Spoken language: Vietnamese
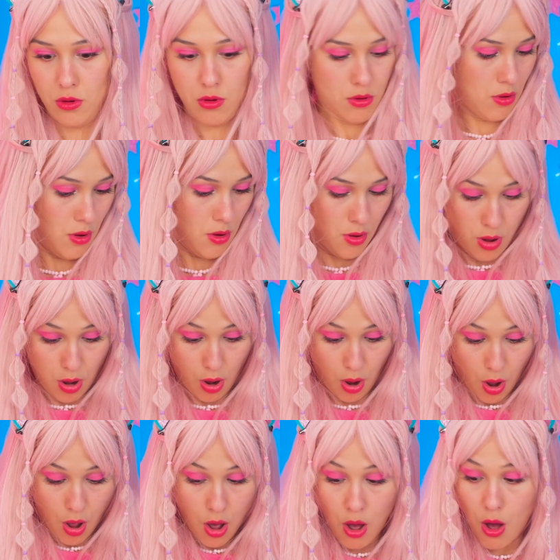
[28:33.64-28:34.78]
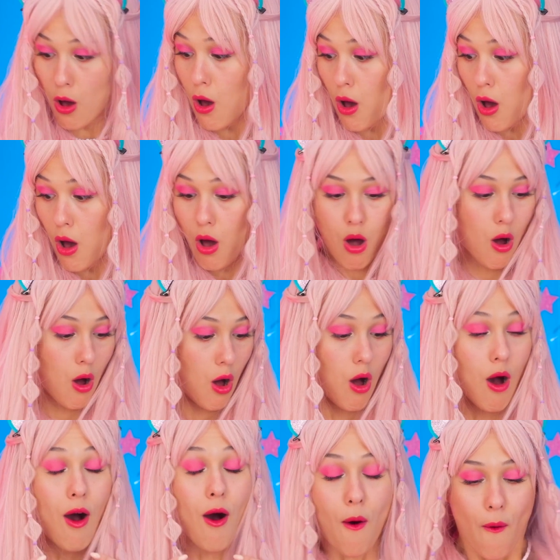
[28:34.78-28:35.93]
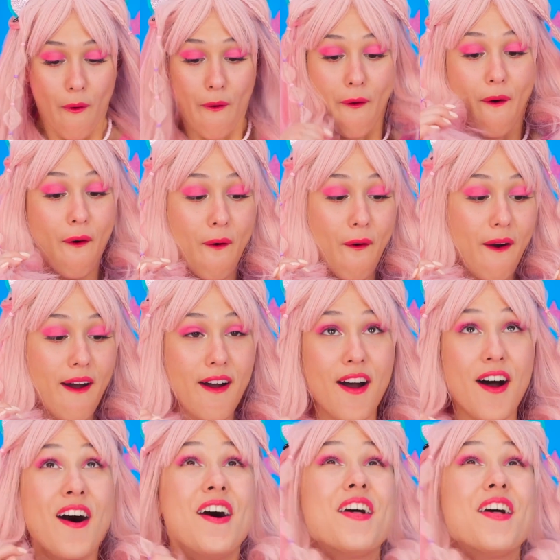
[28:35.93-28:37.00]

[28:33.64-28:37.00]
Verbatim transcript: Tuyệt, tớ cũng thành công rồi. Tớ chỉ mê màu hường